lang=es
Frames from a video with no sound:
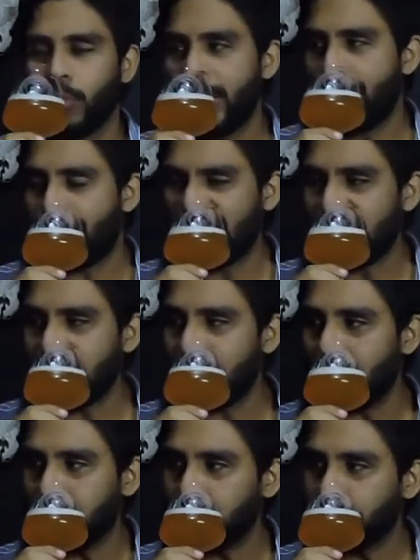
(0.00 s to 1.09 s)
Muy a
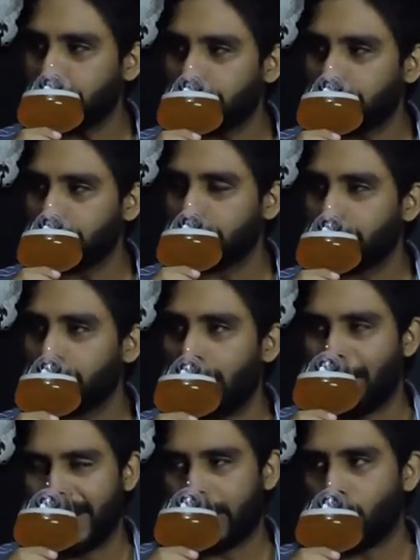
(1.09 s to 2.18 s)
piña,
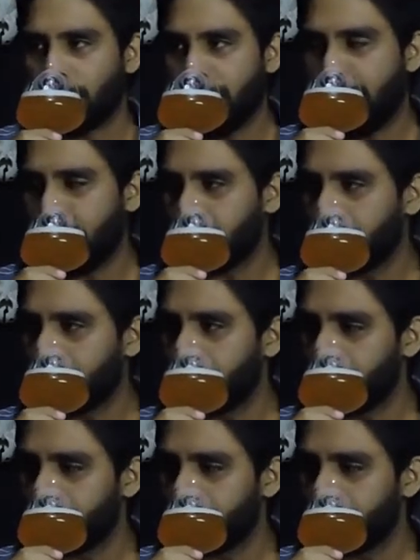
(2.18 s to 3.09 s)
a maracuyá,